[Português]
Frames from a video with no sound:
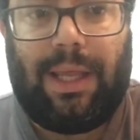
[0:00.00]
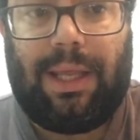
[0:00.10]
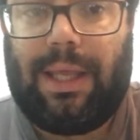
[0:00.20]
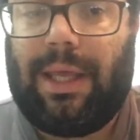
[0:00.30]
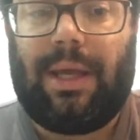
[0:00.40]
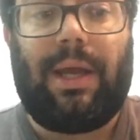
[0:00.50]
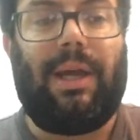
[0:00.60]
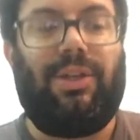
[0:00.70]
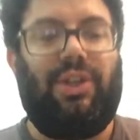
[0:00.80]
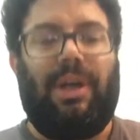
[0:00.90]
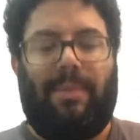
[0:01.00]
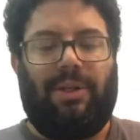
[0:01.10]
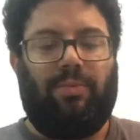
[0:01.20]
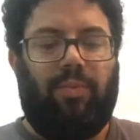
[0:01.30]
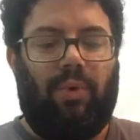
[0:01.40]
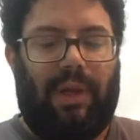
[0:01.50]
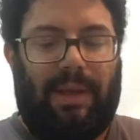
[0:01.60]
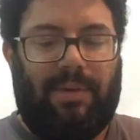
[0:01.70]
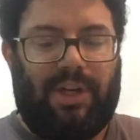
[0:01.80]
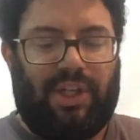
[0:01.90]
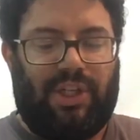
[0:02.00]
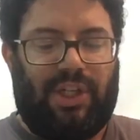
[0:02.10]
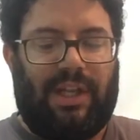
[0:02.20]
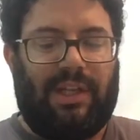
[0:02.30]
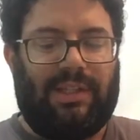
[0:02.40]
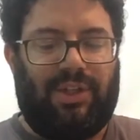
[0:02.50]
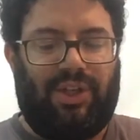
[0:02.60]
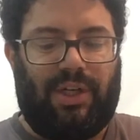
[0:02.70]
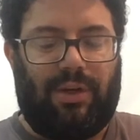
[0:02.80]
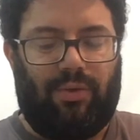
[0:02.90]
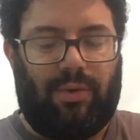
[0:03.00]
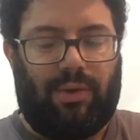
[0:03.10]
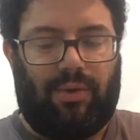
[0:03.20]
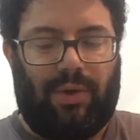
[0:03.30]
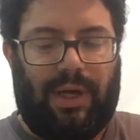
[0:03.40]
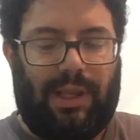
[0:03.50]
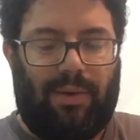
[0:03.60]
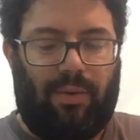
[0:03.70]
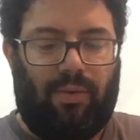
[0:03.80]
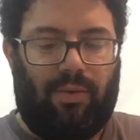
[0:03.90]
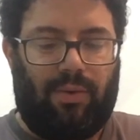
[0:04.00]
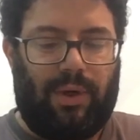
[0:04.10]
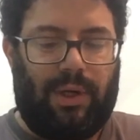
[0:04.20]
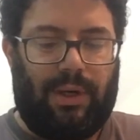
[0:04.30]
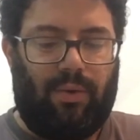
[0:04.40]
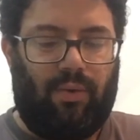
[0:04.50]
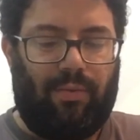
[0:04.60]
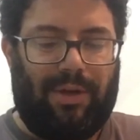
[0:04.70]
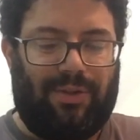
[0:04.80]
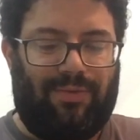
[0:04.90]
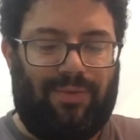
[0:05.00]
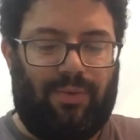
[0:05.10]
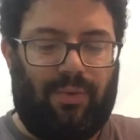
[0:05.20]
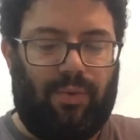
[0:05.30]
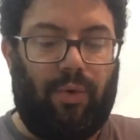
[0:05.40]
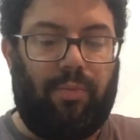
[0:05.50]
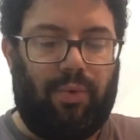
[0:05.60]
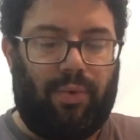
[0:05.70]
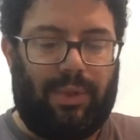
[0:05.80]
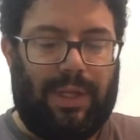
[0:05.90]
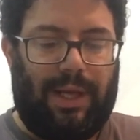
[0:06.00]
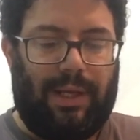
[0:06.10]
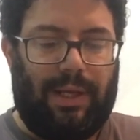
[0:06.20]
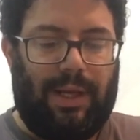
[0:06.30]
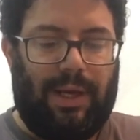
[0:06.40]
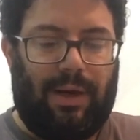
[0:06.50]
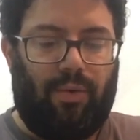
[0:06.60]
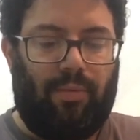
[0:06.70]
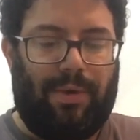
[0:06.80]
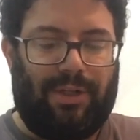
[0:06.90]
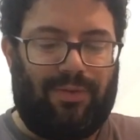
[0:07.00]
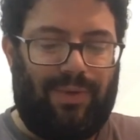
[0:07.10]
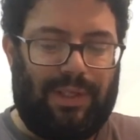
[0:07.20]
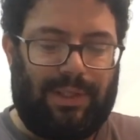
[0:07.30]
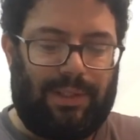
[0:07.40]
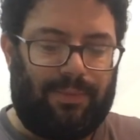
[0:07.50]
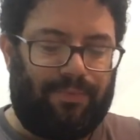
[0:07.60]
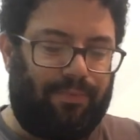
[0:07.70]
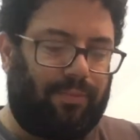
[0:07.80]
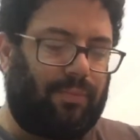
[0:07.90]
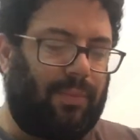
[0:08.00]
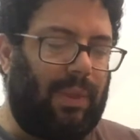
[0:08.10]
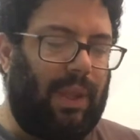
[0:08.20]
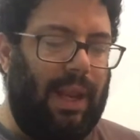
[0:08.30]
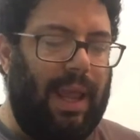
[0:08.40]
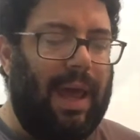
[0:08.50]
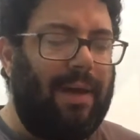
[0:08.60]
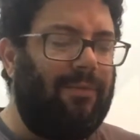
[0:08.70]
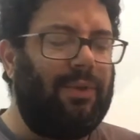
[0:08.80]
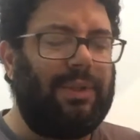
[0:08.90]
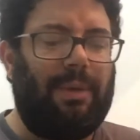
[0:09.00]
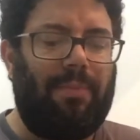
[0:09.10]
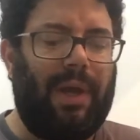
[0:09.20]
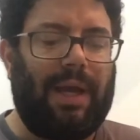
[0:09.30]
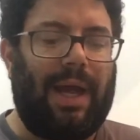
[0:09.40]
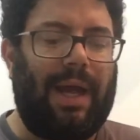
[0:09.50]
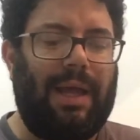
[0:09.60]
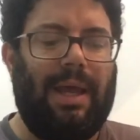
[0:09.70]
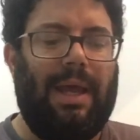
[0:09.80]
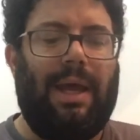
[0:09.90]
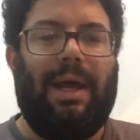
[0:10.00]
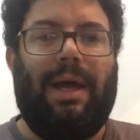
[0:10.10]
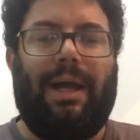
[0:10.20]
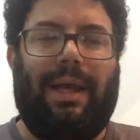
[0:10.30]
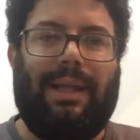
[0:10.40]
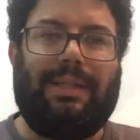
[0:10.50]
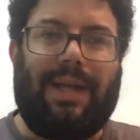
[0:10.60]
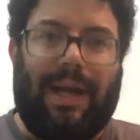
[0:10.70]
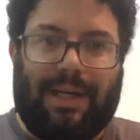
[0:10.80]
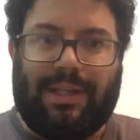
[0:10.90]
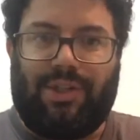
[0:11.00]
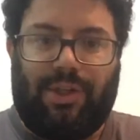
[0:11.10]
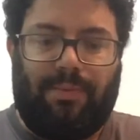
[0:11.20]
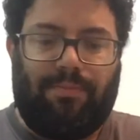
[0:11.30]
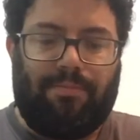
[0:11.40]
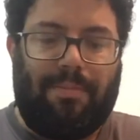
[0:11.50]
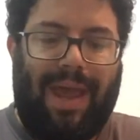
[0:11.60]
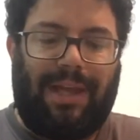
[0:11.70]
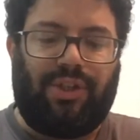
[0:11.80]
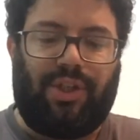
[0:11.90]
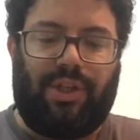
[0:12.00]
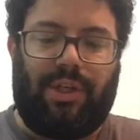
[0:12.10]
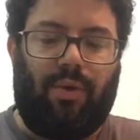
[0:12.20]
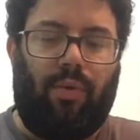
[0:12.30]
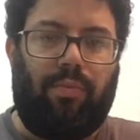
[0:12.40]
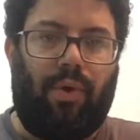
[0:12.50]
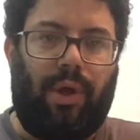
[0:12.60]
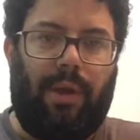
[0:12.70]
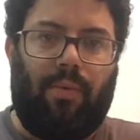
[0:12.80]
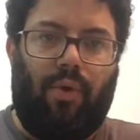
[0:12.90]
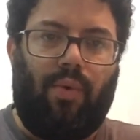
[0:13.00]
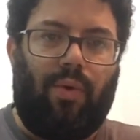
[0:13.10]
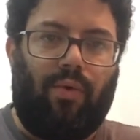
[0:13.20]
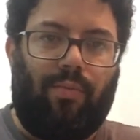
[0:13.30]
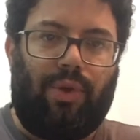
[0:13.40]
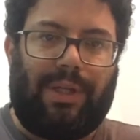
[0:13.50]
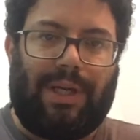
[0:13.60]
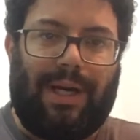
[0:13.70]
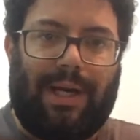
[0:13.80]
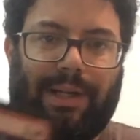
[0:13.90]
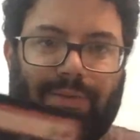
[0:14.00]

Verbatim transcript: E a dica mais polêmica, já tinha dado essa dica no, no canal ah, algumas no grupo, né? Algumas vezes é você pegar aquelas cartas de Magic ou Pokémon ou alguma outra carta que